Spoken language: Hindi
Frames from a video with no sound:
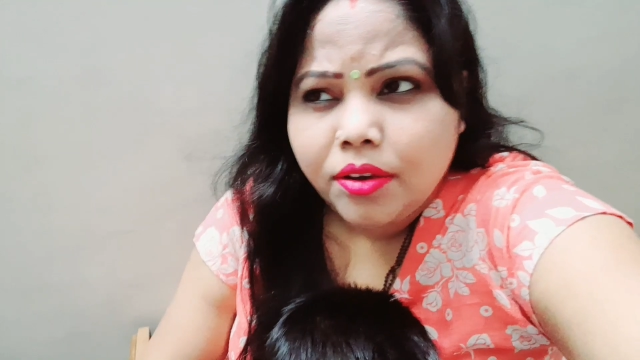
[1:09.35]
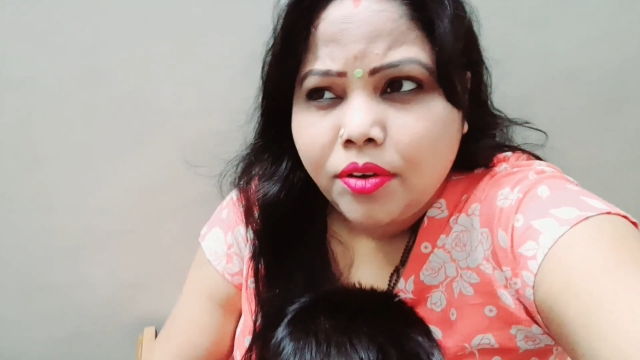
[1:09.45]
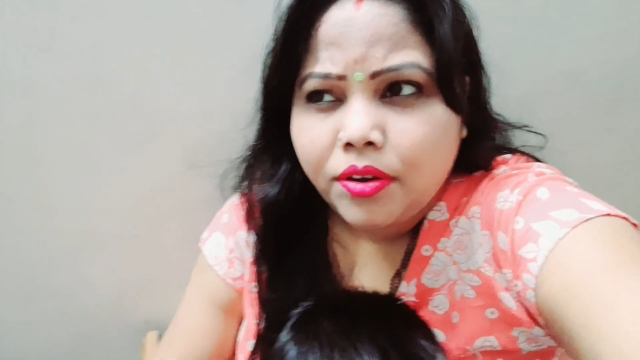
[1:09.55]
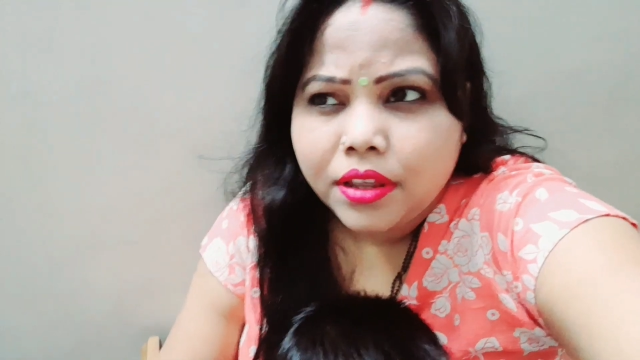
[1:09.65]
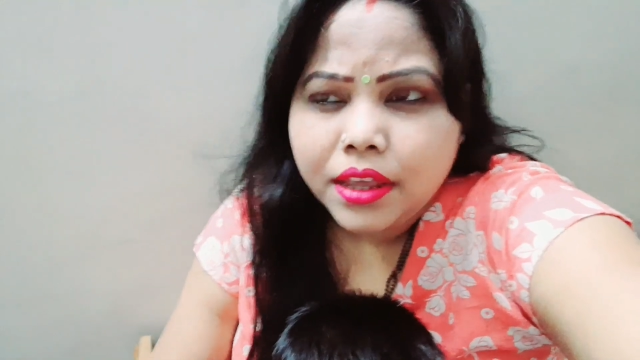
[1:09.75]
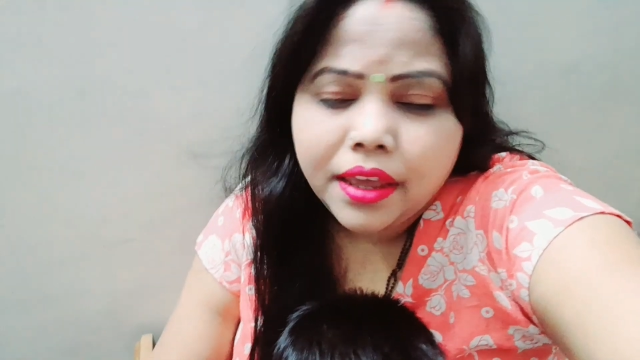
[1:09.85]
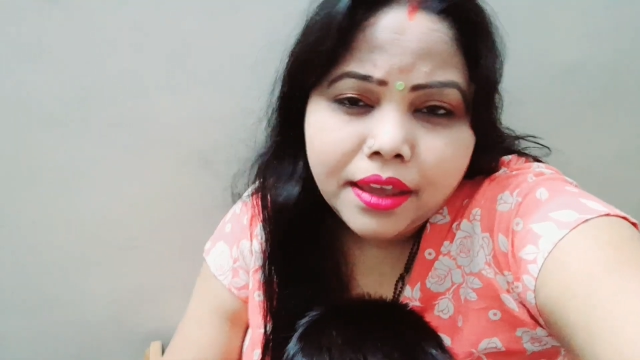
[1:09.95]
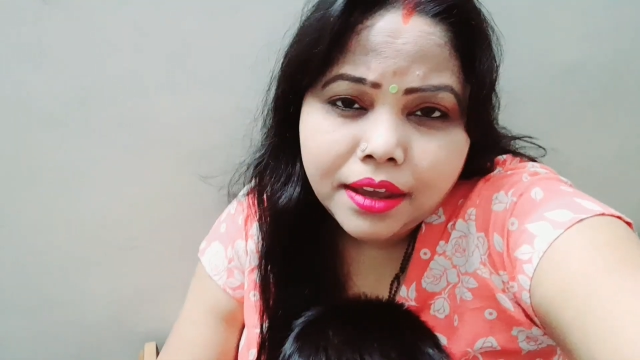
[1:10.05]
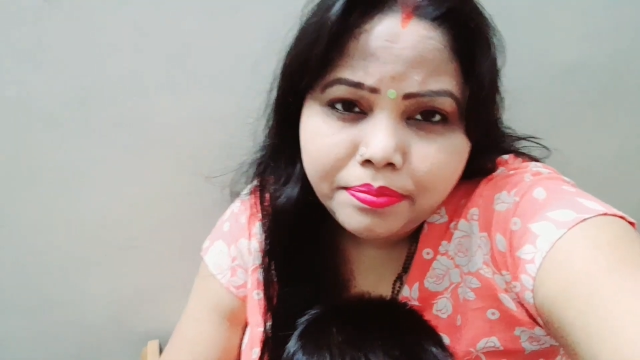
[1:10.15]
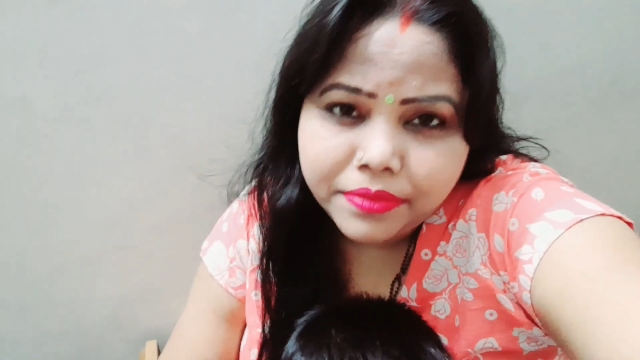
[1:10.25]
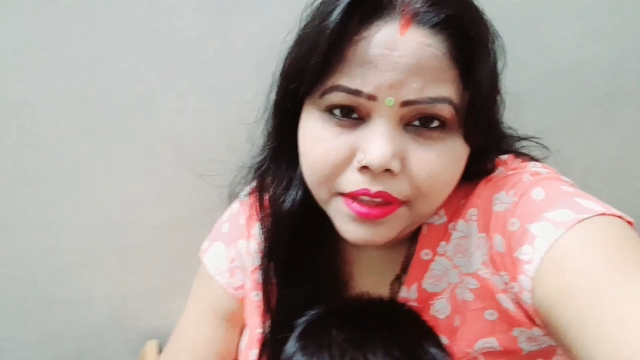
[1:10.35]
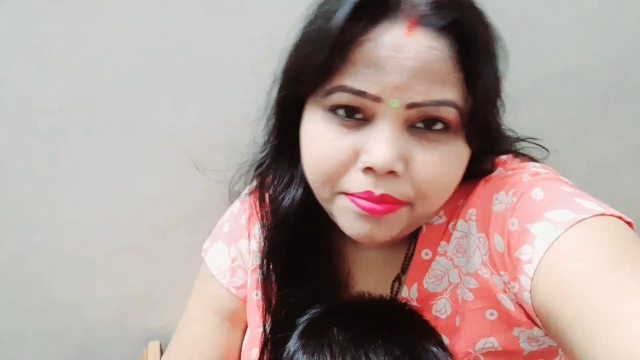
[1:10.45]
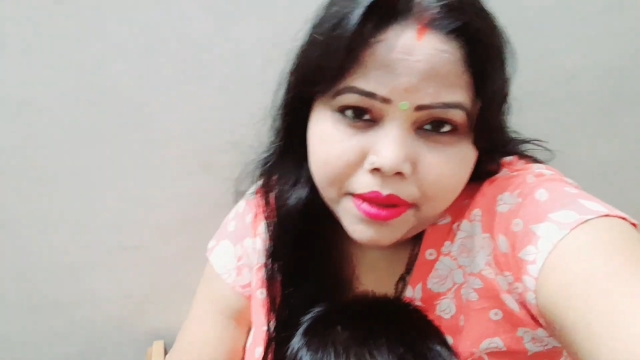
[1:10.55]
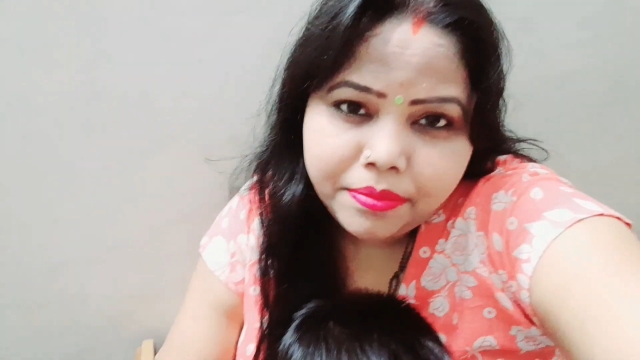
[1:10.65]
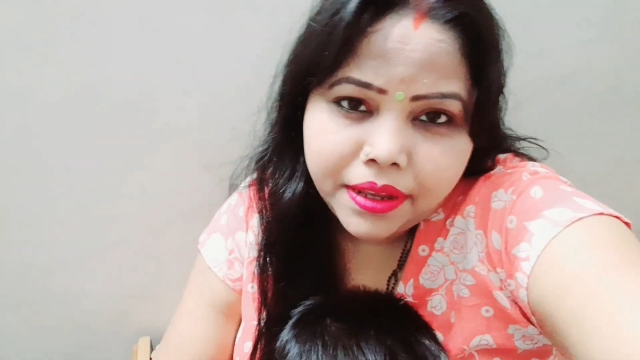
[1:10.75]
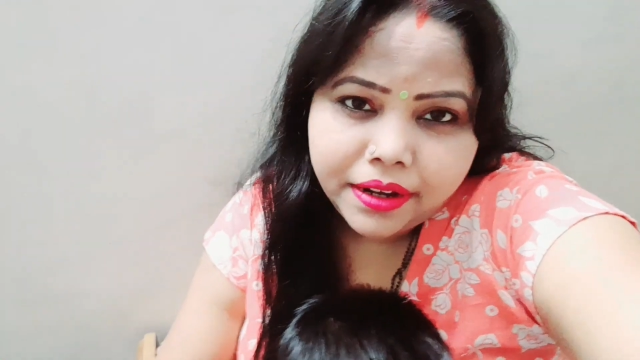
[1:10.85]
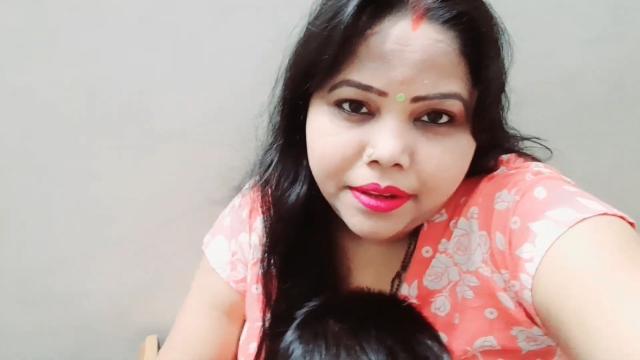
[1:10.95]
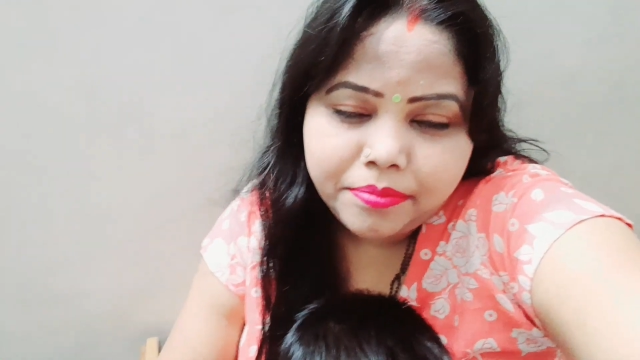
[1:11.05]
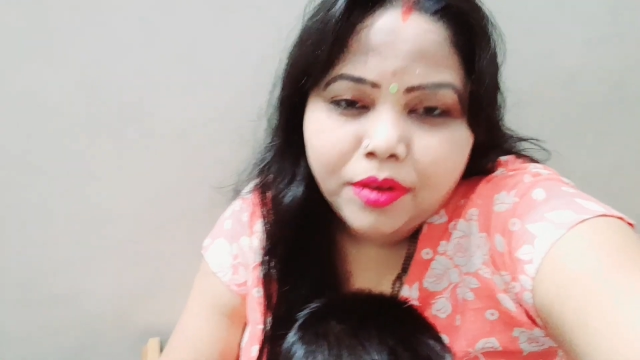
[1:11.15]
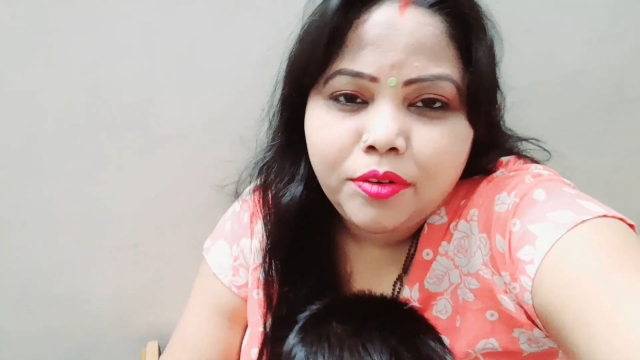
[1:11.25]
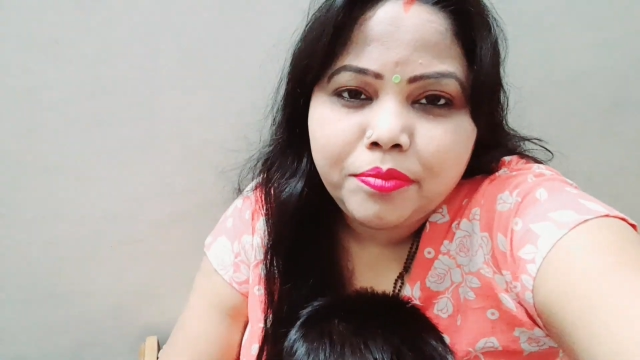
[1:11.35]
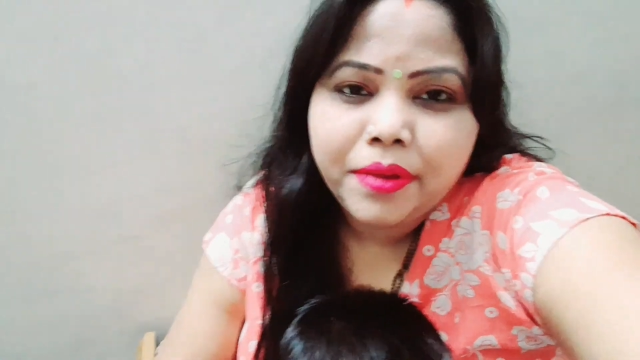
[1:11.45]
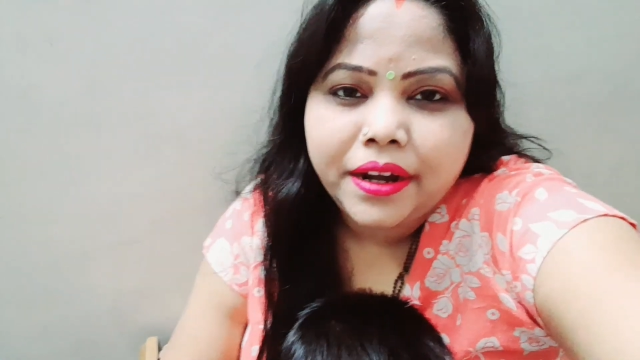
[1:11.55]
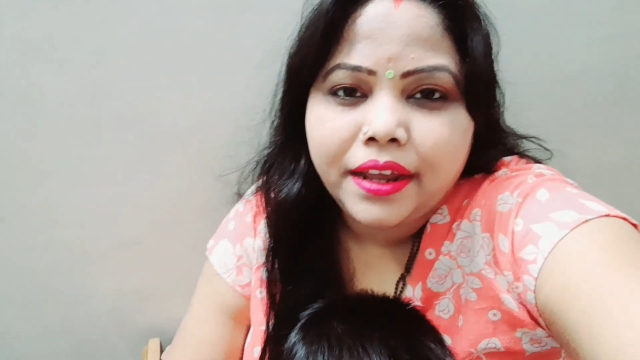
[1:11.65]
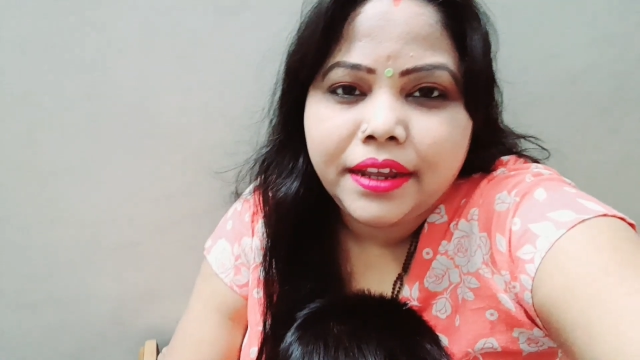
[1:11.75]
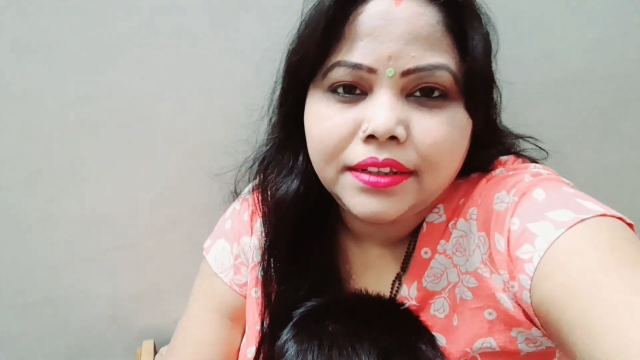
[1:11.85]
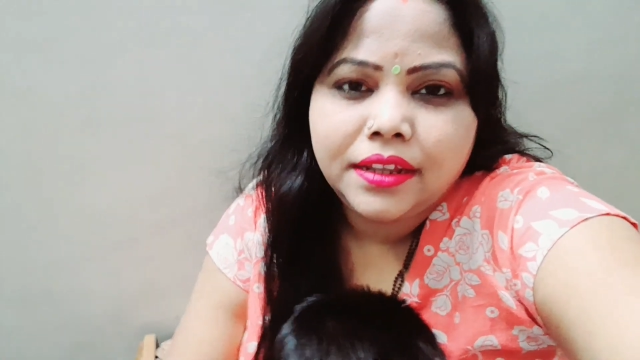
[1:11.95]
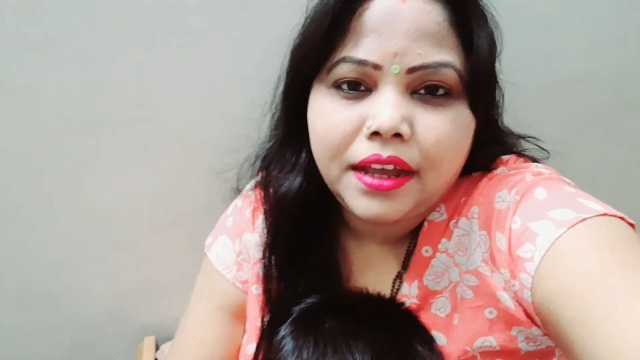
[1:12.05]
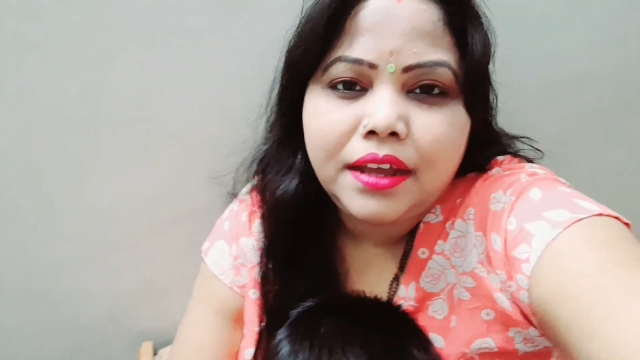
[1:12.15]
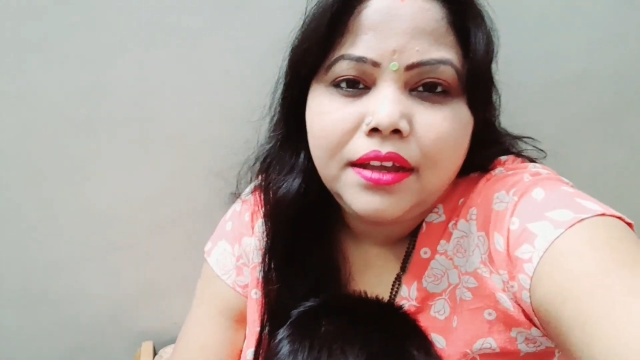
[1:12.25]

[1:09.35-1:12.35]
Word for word: और एक हफ्ते में मैंने ब्लॉग बनाया था